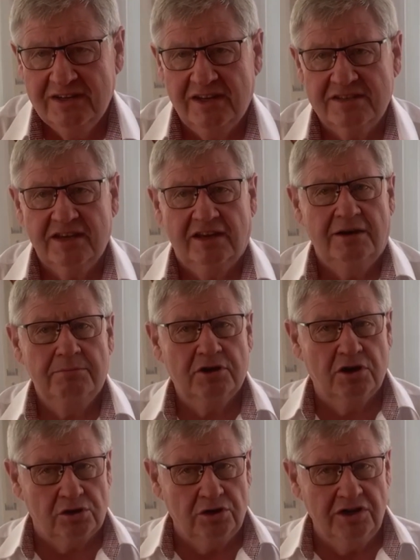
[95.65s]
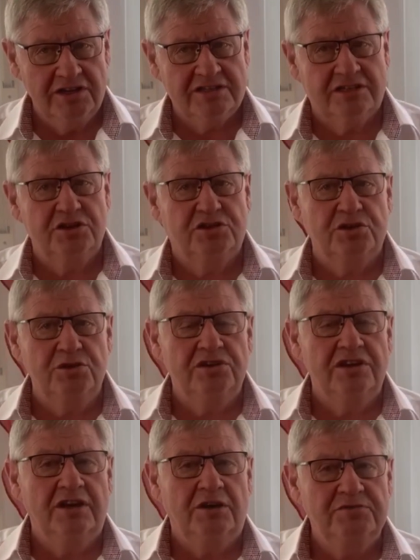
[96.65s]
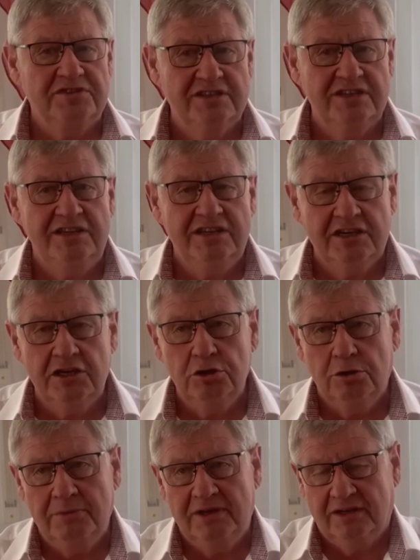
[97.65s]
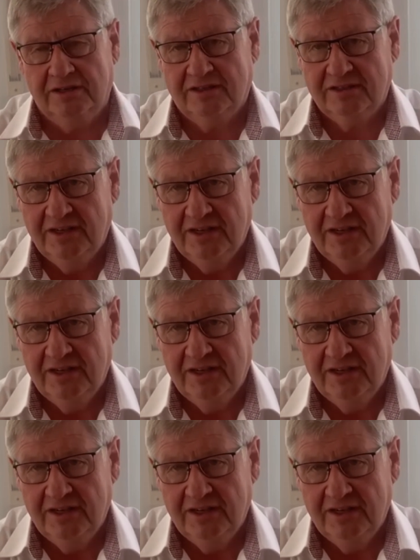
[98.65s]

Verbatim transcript: dass er am Kreuz die Sünden auf sich genommen hat.